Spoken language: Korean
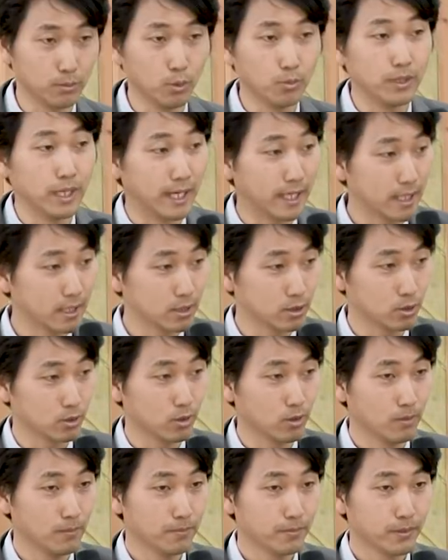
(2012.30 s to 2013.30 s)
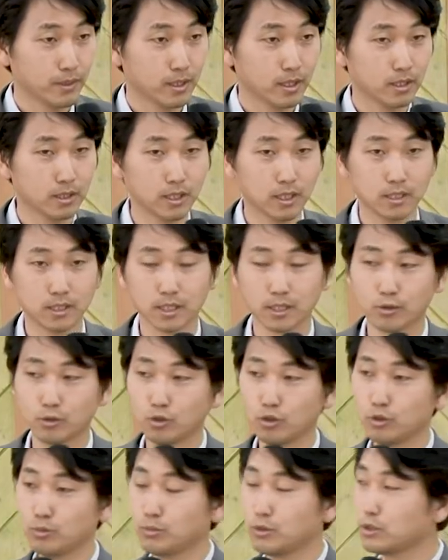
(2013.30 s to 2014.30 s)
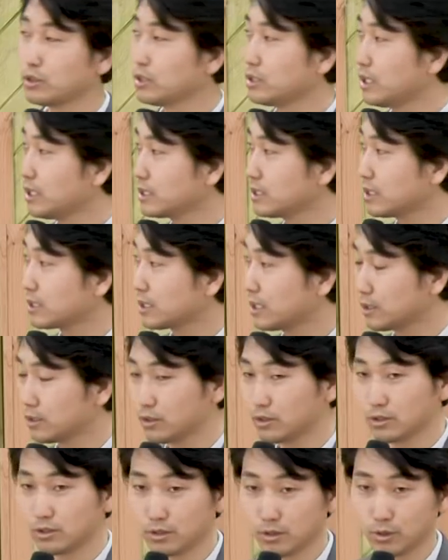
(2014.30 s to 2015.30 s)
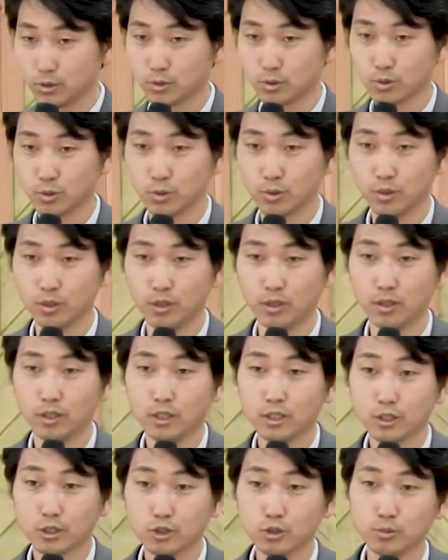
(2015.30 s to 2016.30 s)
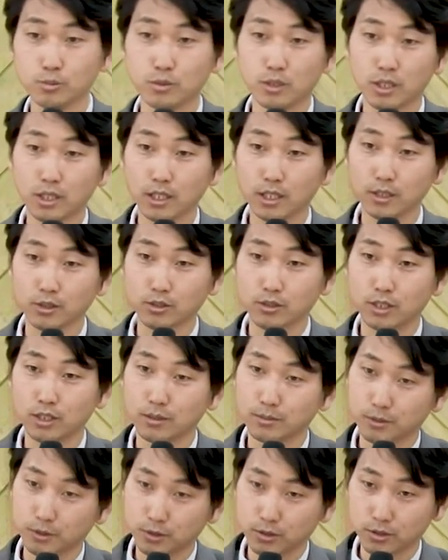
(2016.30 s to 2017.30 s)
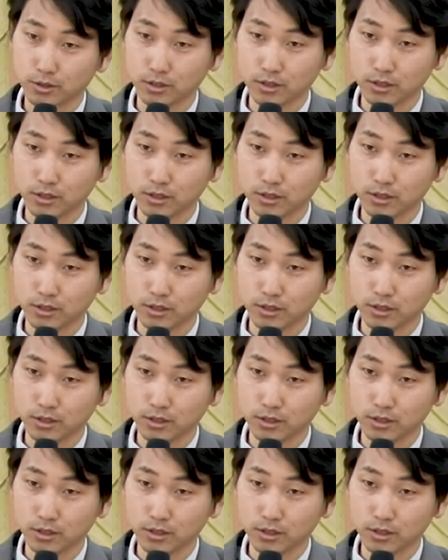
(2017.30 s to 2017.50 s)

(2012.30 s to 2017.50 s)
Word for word: 약해져도 그때 이제 꿀물을 한 잔 타서 드신 것도 좋고요. 꿀물에다가 유칼립투스를